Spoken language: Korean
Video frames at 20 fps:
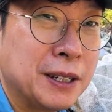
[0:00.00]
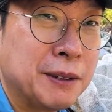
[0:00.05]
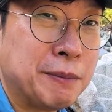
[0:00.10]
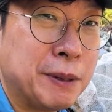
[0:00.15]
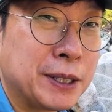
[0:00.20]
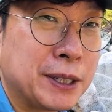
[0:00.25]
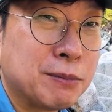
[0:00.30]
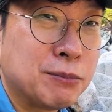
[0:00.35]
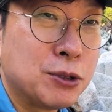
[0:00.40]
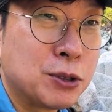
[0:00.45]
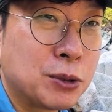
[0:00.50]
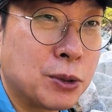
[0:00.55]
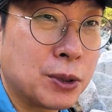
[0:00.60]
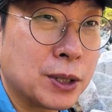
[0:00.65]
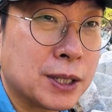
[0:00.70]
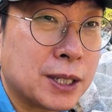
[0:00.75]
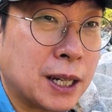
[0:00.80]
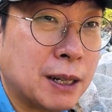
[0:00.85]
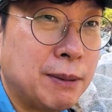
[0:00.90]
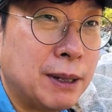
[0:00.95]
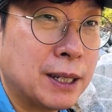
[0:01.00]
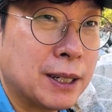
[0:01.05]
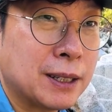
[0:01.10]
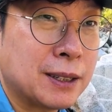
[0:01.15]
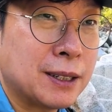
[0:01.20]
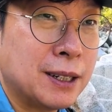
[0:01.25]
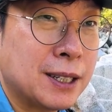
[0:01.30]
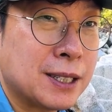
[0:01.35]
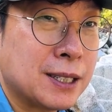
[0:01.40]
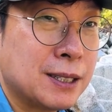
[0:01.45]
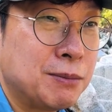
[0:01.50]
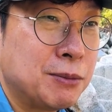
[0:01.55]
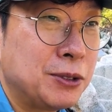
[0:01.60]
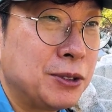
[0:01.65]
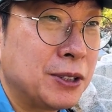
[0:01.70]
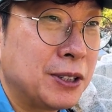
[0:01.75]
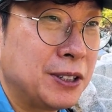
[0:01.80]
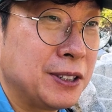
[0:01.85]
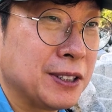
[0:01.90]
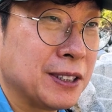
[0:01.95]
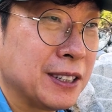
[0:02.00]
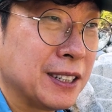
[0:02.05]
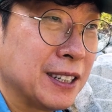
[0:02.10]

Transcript: 만약에 물고기를 잡아야겠다 하시는 분들은